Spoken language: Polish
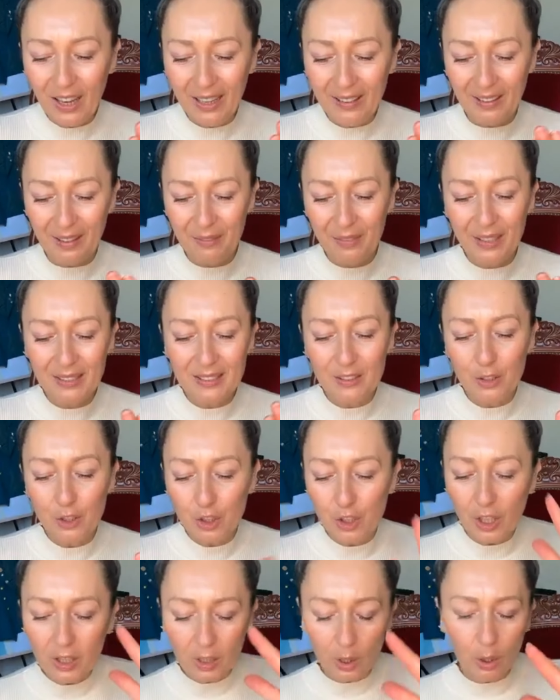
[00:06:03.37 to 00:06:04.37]
Kochane,
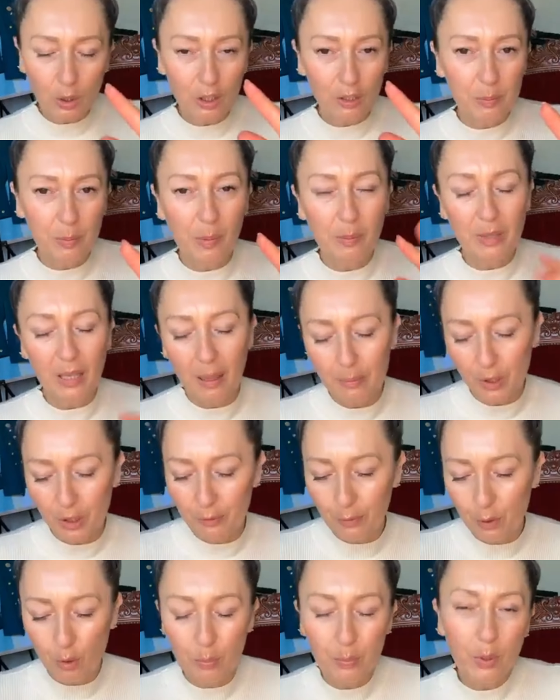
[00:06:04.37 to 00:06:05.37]
więc trzy kroki
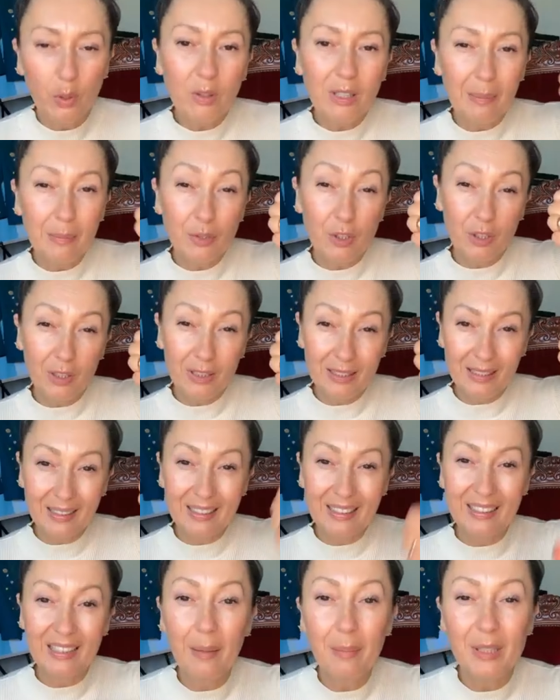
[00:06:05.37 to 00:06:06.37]
wspomniałam, że tworzą program, czyli
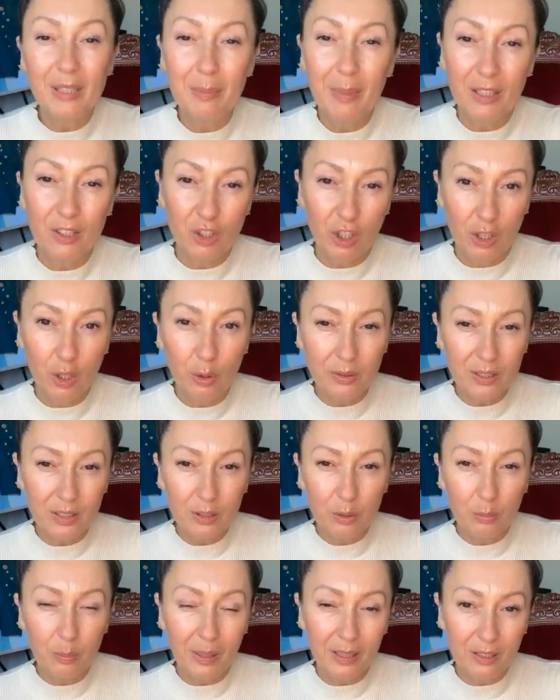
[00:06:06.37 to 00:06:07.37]
ten krem zmiękczony,
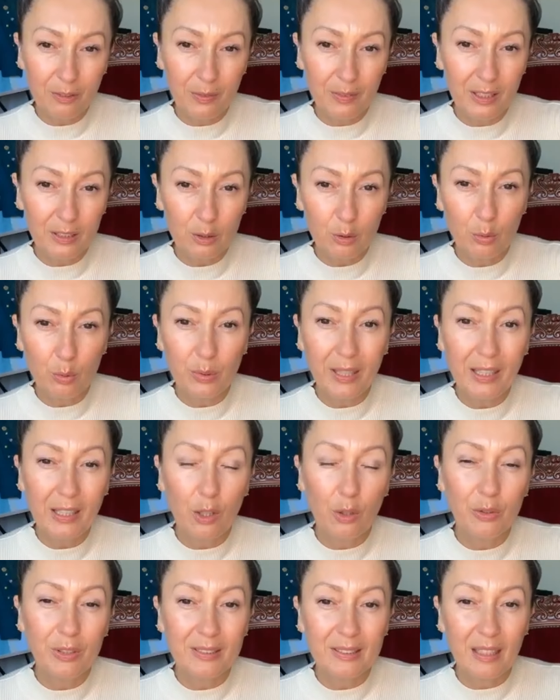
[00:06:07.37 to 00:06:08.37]
zmiękczający martwy na
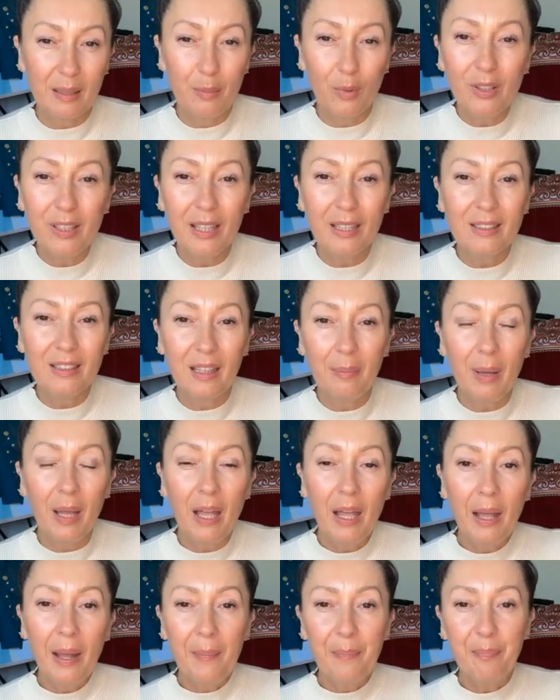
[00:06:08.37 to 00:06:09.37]
skórek, on jest emolientem.